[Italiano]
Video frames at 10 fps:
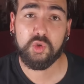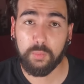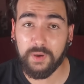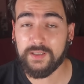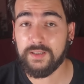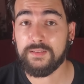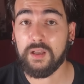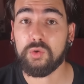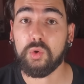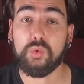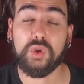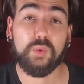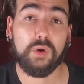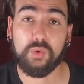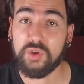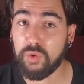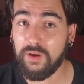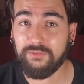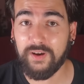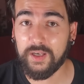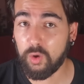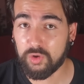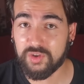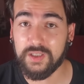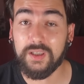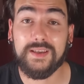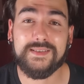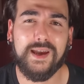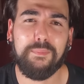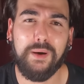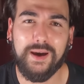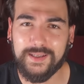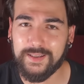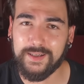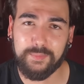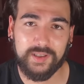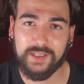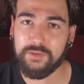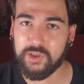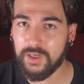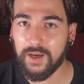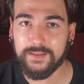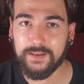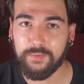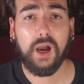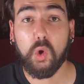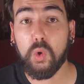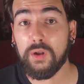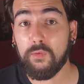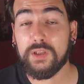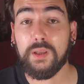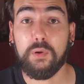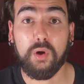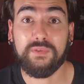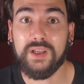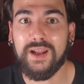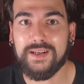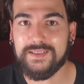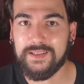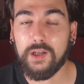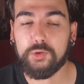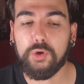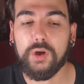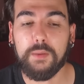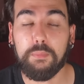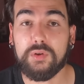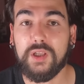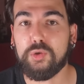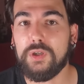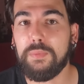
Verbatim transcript: Suo padre intanto continua con i suoi affari loschi e scappa anche dalla libertà vigilata. Ancora una volta però viene arrestato e portato nel